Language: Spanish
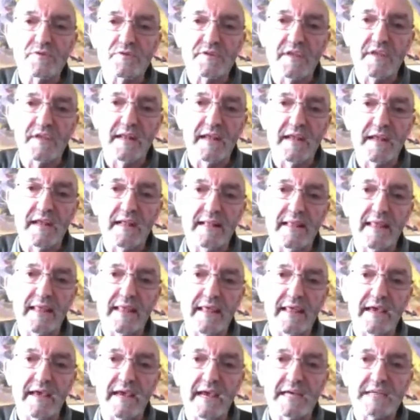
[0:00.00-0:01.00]
tiene el
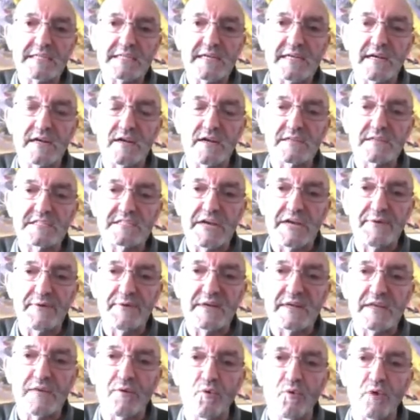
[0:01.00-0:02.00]
DDGS, lleva
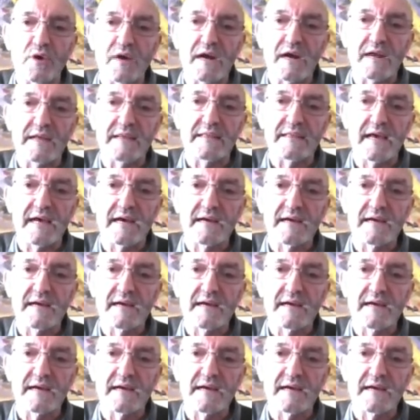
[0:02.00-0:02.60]
esta burlanda